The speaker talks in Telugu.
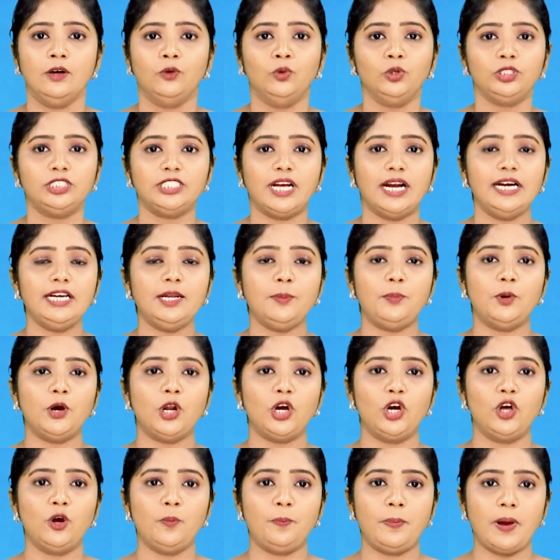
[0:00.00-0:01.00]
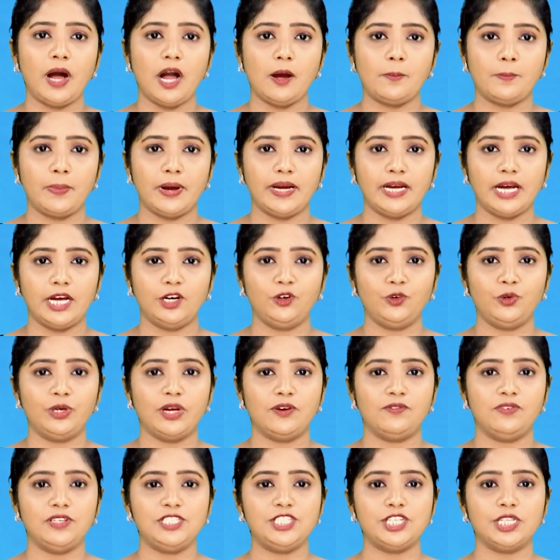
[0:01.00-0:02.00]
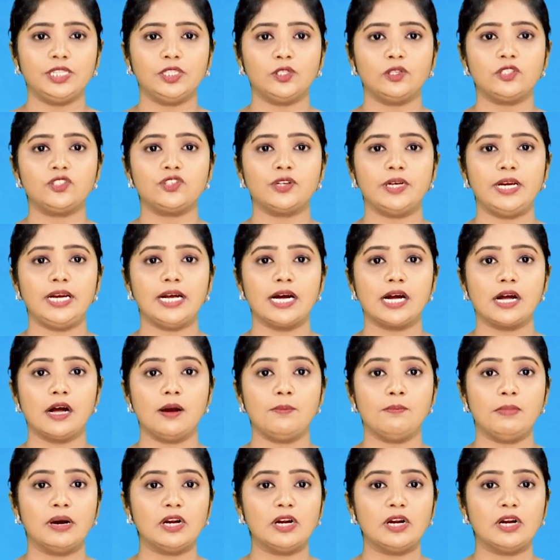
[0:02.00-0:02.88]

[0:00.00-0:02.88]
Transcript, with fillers: ఉత్కంఠ పోరులో పాక్పై అనూహ్య విజయంతో శ్రీలంక